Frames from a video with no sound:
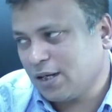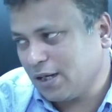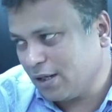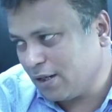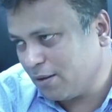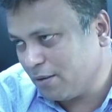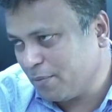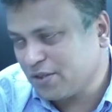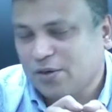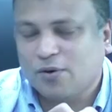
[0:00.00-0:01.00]
এই
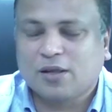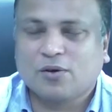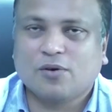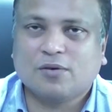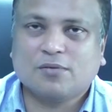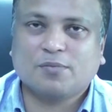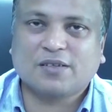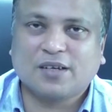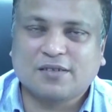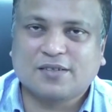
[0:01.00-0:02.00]
মেসি রোনালদো
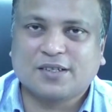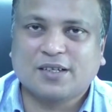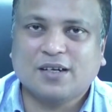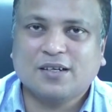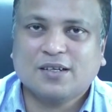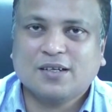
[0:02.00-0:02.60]
ব্রাজিল আর্জেন্টিনা